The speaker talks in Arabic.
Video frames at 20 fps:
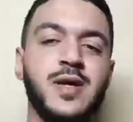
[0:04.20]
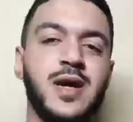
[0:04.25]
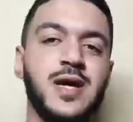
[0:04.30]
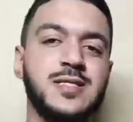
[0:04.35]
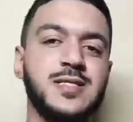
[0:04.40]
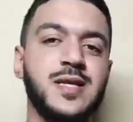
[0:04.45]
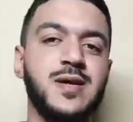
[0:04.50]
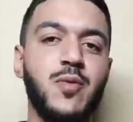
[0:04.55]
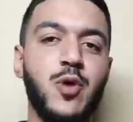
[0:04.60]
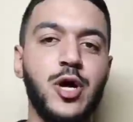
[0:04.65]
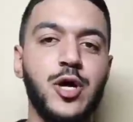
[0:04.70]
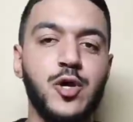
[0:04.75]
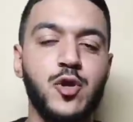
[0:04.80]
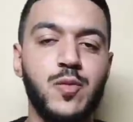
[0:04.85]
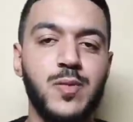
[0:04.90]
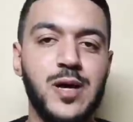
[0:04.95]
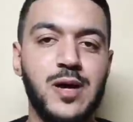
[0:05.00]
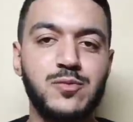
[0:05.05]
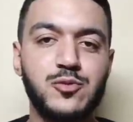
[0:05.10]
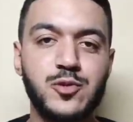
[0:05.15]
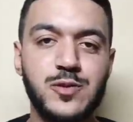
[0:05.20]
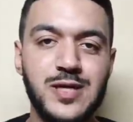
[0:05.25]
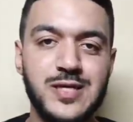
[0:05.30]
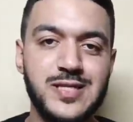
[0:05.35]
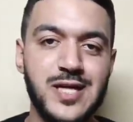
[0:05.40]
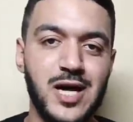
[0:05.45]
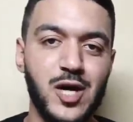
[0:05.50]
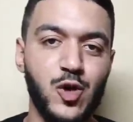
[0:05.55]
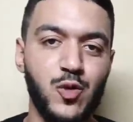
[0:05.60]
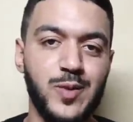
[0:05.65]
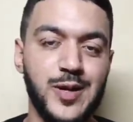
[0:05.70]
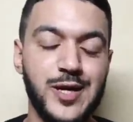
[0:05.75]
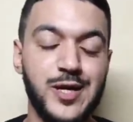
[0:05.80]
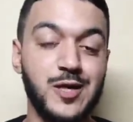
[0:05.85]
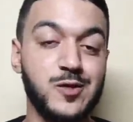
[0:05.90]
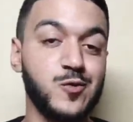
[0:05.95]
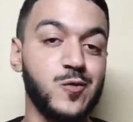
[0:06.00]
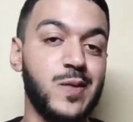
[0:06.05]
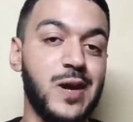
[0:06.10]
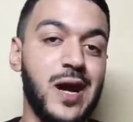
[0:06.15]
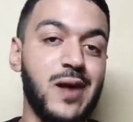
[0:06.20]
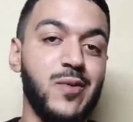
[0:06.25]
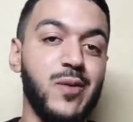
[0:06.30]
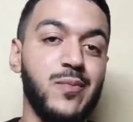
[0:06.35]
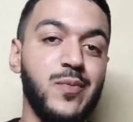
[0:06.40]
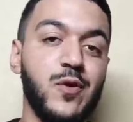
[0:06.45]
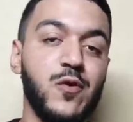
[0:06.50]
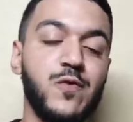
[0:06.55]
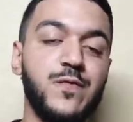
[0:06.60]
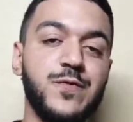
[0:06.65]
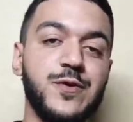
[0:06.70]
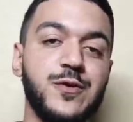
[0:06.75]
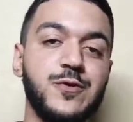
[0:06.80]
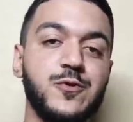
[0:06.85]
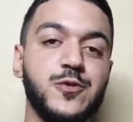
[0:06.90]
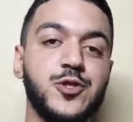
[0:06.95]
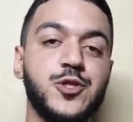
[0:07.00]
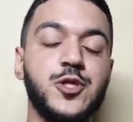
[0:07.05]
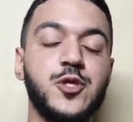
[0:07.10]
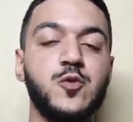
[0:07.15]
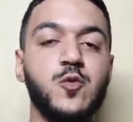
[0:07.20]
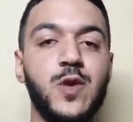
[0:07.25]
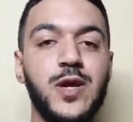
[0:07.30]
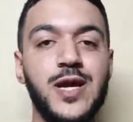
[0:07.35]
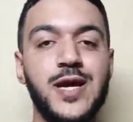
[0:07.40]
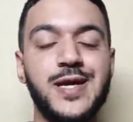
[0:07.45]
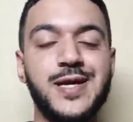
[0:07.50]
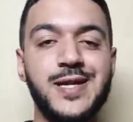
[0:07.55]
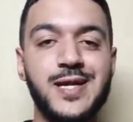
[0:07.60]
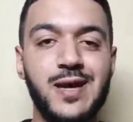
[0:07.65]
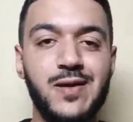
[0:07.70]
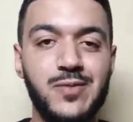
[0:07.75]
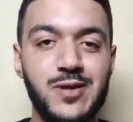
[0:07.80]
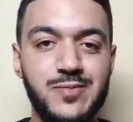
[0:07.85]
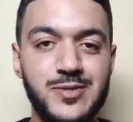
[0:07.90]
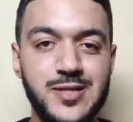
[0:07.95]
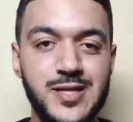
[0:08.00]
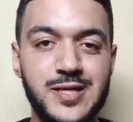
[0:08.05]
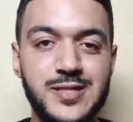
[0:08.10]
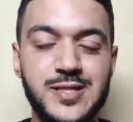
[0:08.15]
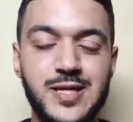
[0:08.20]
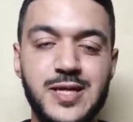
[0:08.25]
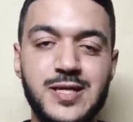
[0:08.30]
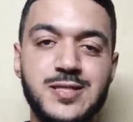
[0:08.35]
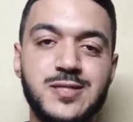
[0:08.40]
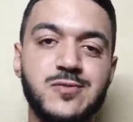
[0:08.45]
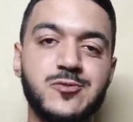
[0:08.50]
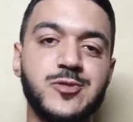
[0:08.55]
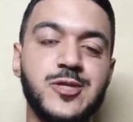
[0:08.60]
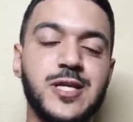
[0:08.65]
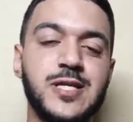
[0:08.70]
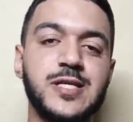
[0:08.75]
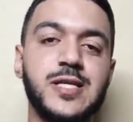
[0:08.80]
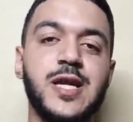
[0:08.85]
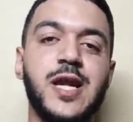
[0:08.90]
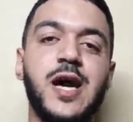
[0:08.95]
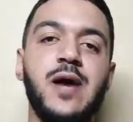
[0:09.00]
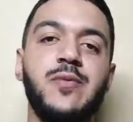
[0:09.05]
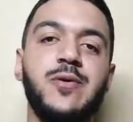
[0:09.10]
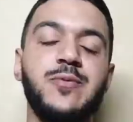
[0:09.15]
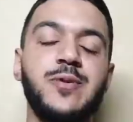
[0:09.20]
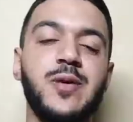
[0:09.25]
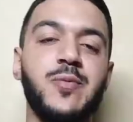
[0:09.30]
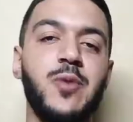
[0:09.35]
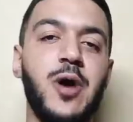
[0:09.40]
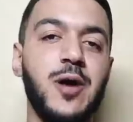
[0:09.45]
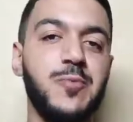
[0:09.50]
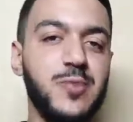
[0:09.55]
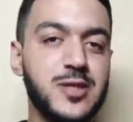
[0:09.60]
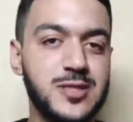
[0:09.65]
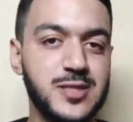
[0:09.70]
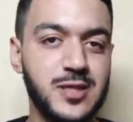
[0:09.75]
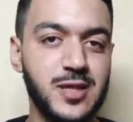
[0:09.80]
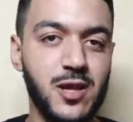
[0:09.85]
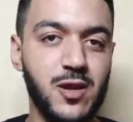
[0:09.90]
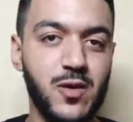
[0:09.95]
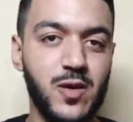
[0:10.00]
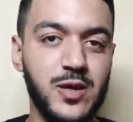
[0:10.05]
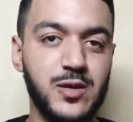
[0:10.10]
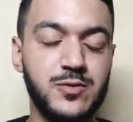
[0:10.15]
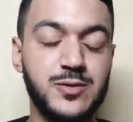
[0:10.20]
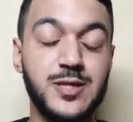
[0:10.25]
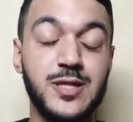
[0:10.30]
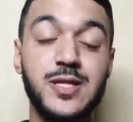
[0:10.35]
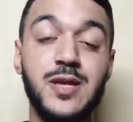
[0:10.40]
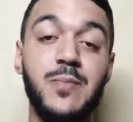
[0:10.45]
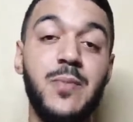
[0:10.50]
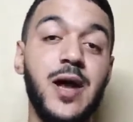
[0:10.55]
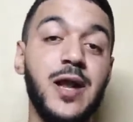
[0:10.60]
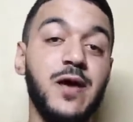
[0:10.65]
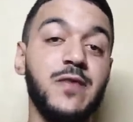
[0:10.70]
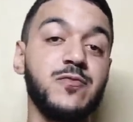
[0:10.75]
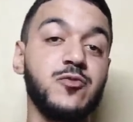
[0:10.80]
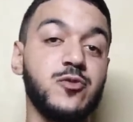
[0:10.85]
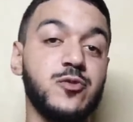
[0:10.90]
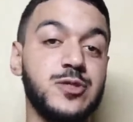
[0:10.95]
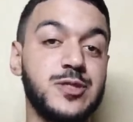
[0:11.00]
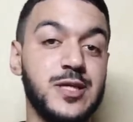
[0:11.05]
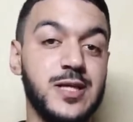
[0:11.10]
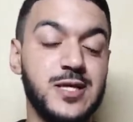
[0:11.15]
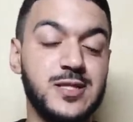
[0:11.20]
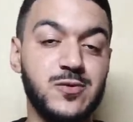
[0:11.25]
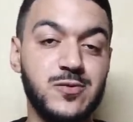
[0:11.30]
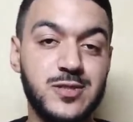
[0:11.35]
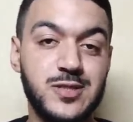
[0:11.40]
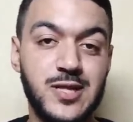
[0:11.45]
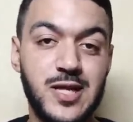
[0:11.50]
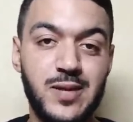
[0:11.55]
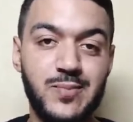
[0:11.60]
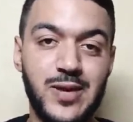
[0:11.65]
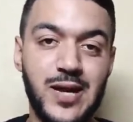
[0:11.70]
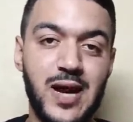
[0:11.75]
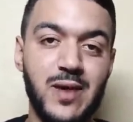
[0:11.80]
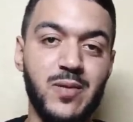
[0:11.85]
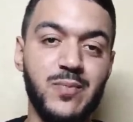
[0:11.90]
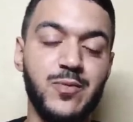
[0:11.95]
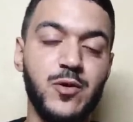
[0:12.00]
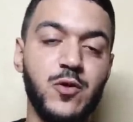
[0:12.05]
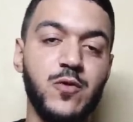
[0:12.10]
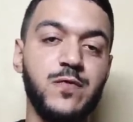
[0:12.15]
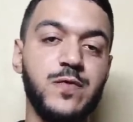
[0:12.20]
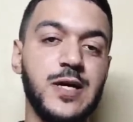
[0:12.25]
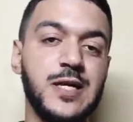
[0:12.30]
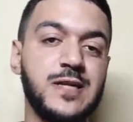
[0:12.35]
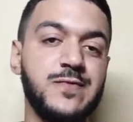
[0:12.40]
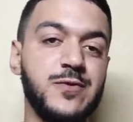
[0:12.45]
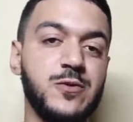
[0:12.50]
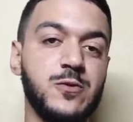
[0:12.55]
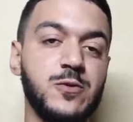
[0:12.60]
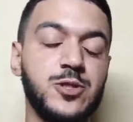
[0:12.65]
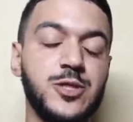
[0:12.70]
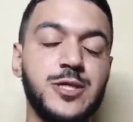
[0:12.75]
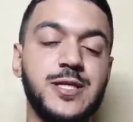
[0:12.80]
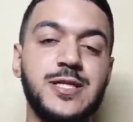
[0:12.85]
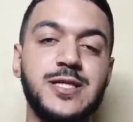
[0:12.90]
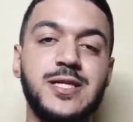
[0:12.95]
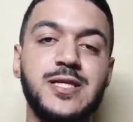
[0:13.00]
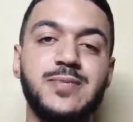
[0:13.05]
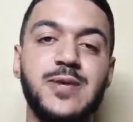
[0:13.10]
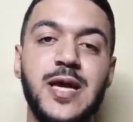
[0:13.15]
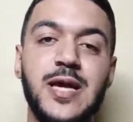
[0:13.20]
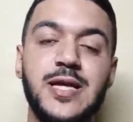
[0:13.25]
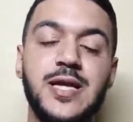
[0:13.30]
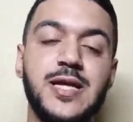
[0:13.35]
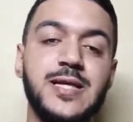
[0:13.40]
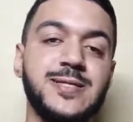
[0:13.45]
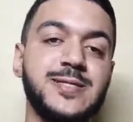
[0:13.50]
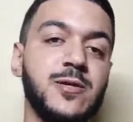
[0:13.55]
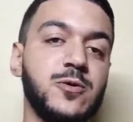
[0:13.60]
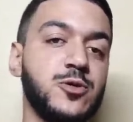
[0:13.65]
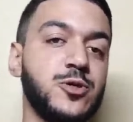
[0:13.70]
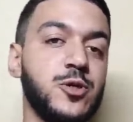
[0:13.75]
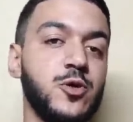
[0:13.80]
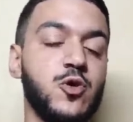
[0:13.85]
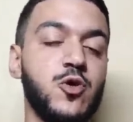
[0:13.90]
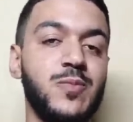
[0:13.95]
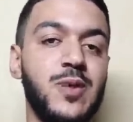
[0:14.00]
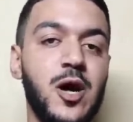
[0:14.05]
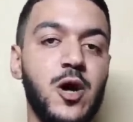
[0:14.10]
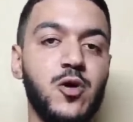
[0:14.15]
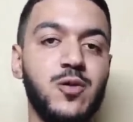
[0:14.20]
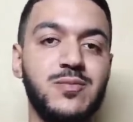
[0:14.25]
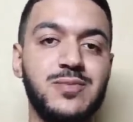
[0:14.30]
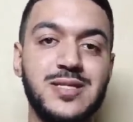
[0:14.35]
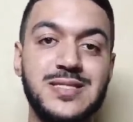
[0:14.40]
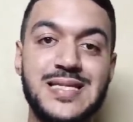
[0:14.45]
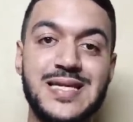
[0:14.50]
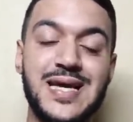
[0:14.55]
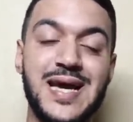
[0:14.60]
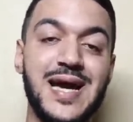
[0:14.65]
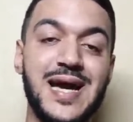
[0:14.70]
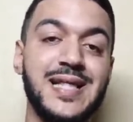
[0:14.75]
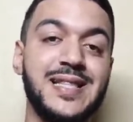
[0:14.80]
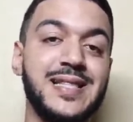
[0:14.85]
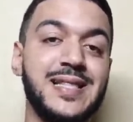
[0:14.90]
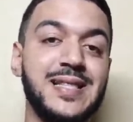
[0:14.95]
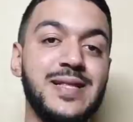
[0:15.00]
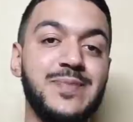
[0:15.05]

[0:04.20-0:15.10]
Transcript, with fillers: السلام عليكم ورحمة الله تعالى وبركاته مرحبا بكم فيديو جديد ولكن قبل بداية لا تنسوا الصلاة على حبيبنا محمد صلى الله عليه وسلم عليه أفضل الصلاة والسلام مرحبا بكم في هذا الفيديو الجديد الذي من خلاله سأشارك معكم تصريحات